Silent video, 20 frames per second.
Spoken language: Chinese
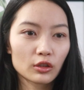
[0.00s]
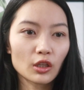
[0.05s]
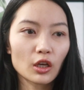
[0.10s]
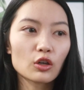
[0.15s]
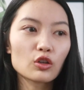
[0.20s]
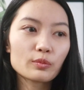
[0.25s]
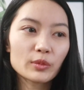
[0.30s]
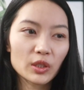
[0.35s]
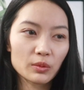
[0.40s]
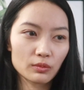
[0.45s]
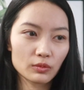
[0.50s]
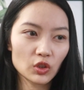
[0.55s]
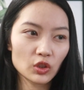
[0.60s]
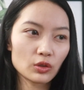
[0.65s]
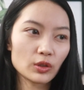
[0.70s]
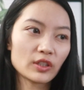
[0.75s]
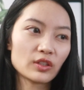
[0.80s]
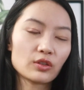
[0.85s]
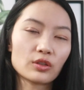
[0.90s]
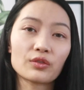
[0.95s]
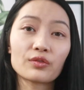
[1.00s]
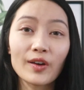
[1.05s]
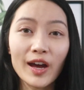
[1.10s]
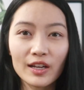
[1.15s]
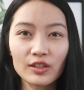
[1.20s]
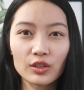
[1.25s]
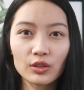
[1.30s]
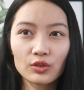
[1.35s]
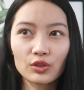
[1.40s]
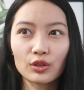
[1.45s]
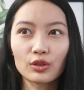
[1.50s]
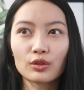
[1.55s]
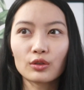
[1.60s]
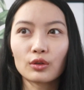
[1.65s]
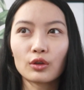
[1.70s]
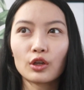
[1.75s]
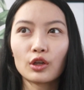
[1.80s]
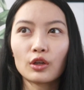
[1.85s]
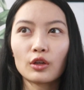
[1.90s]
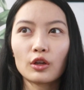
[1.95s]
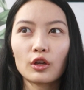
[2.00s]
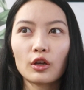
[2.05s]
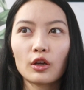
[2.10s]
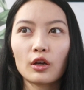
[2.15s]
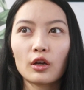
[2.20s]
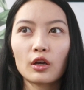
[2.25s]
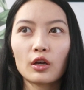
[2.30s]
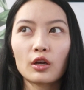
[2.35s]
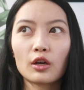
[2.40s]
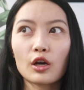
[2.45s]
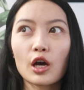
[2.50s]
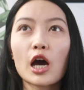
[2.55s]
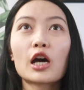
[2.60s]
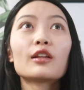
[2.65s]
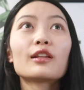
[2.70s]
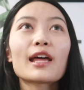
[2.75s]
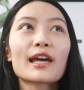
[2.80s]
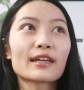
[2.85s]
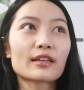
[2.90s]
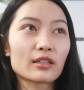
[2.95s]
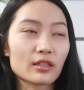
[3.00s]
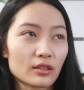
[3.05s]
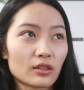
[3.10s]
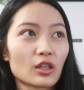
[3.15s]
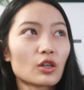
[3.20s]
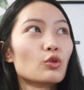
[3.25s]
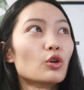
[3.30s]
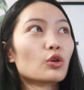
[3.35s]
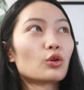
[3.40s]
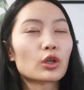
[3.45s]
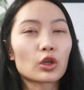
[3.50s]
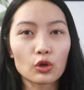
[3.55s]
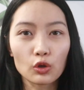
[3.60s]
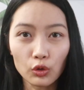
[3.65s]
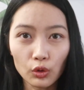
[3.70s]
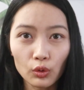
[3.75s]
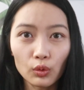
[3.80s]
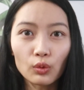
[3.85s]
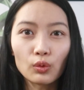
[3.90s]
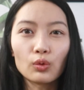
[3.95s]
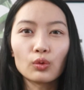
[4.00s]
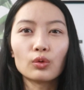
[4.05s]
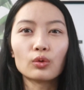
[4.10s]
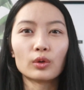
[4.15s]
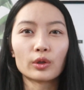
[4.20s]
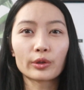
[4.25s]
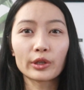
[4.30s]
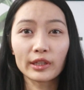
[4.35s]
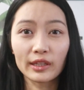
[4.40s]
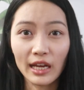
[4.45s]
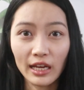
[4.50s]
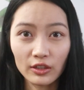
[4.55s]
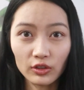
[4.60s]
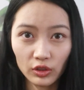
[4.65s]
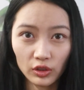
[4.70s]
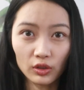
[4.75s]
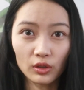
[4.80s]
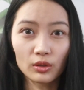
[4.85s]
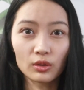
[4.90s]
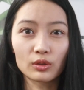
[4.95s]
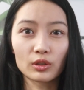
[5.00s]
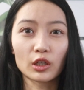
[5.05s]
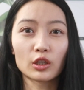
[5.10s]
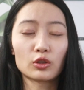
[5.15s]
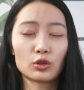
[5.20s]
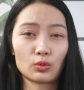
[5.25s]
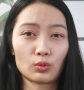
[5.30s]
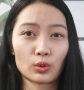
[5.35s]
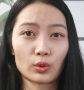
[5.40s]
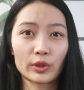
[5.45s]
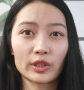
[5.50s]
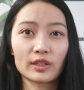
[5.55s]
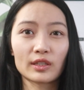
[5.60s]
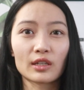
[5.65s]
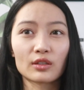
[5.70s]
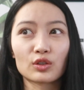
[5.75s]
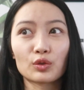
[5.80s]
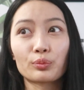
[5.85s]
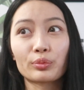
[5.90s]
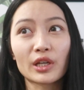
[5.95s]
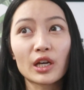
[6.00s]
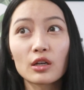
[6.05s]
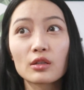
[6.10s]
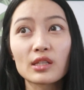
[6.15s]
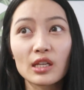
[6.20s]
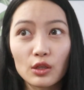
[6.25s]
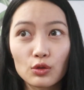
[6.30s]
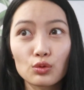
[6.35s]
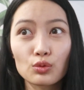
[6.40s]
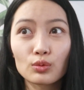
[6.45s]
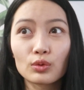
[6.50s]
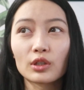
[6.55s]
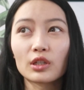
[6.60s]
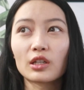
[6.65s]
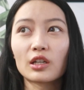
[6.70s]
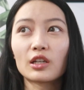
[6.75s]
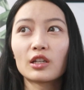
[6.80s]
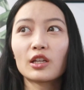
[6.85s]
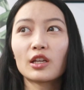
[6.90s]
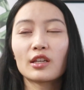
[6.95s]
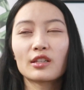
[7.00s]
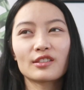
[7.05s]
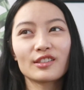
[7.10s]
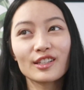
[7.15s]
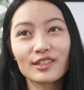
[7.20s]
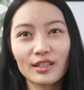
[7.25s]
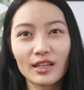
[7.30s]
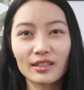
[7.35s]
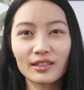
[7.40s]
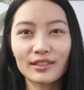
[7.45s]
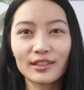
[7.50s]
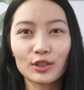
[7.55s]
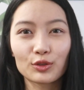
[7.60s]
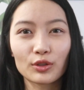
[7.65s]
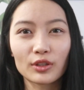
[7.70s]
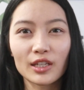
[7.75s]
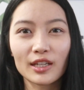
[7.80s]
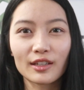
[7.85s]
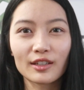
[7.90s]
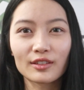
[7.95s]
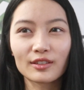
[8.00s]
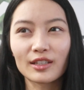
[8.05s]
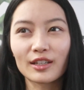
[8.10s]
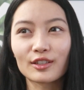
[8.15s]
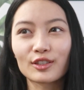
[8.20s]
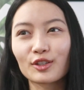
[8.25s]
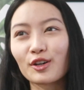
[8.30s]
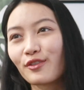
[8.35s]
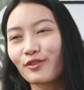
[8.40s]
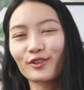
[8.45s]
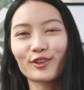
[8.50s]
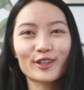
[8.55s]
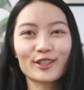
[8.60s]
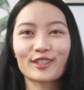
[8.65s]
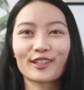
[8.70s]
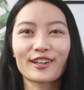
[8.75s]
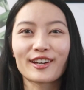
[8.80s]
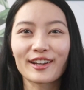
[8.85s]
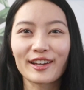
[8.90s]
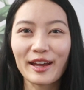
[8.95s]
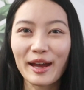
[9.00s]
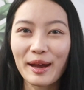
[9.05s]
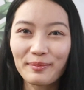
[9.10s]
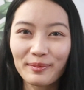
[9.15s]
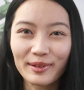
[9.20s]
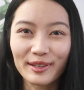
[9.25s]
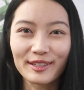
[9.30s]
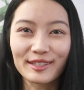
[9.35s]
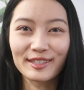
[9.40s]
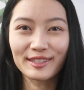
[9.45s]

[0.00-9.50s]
到后面这些事情发生之后 ，unlike 以前我会哭，我会难受，然后我会想着不要再做了。现在心理状态更像是 of course it gonna happen。